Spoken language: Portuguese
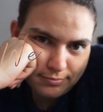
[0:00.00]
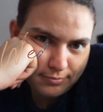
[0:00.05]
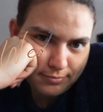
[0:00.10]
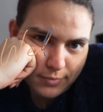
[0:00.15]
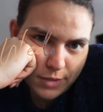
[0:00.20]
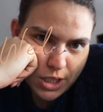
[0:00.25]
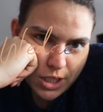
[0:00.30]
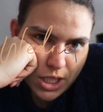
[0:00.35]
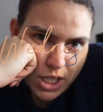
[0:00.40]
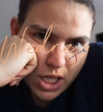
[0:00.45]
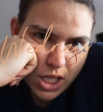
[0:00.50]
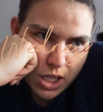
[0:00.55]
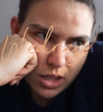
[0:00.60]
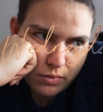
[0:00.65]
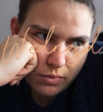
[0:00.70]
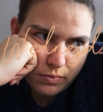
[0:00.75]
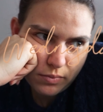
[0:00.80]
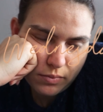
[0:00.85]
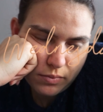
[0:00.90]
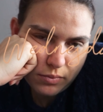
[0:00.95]
Bom
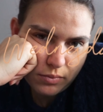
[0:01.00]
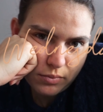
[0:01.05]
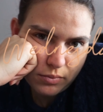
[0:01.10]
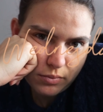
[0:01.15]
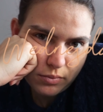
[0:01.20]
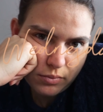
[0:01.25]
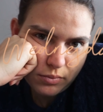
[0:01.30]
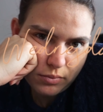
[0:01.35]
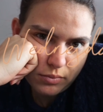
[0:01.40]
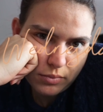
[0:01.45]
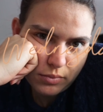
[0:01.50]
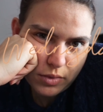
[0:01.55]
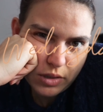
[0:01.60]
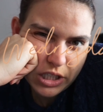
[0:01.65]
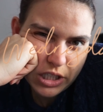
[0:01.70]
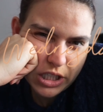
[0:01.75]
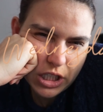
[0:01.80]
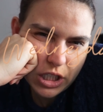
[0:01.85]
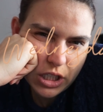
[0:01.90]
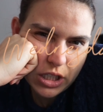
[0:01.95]
dia. Eu
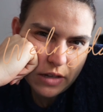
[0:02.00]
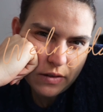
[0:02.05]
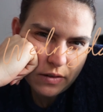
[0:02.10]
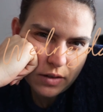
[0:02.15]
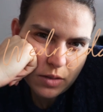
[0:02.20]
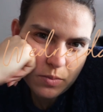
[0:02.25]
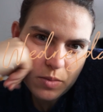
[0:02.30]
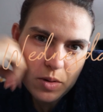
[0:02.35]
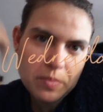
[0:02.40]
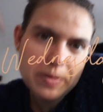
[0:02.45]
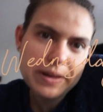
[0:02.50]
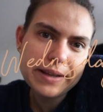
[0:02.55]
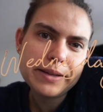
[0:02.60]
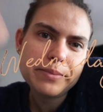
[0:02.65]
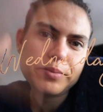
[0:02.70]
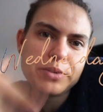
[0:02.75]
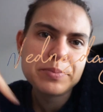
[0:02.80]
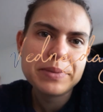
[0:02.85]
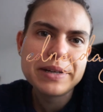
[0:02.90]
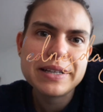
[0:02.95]
acho que isto deve ser uma bela
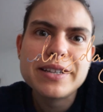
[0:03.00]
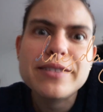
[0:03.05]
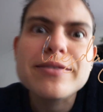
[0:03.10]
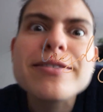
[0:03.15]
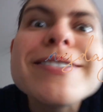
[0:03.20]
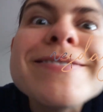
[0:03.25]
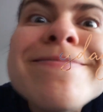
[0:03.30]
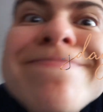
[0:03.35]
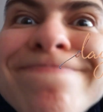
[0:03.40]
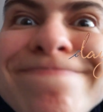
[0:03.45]
perspectiva.